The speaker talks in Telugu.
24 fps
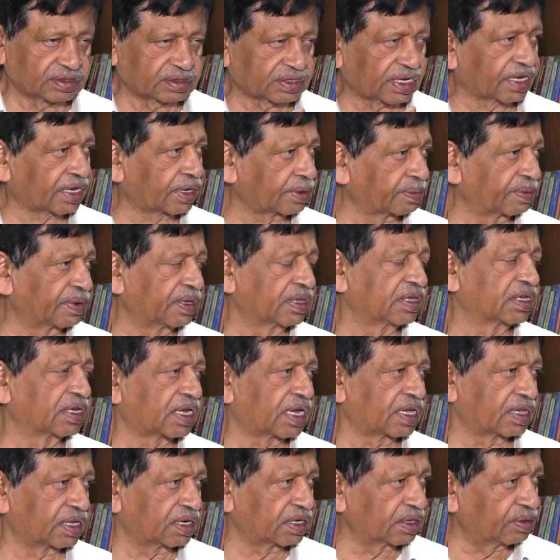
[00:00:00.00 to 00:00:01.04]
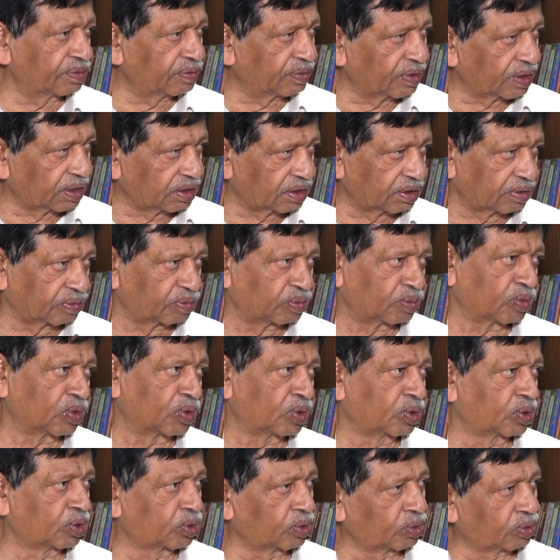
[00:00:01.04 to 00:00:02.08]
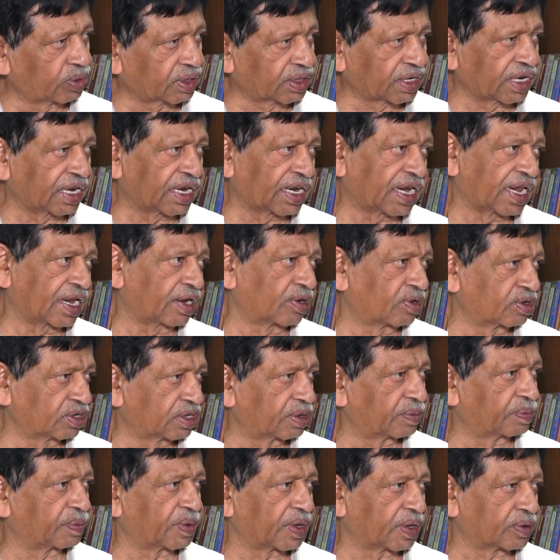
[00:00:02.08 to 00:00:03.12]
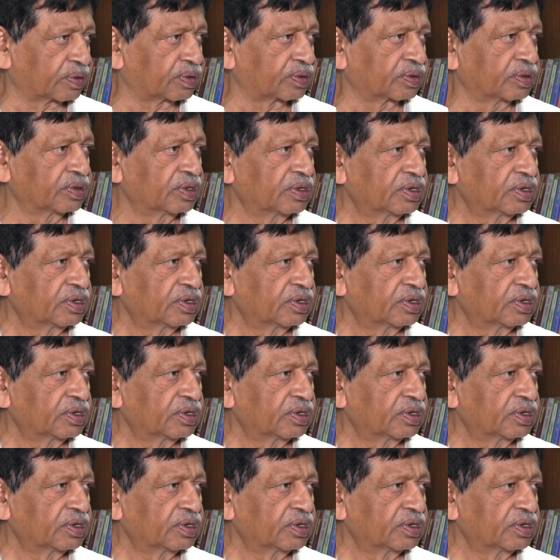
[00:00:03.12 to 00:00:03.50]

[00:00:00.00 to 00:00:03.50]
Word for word: సక్రమైంది కాదని ముగ్గురు ఒకటే లైన్లో చెప్పారు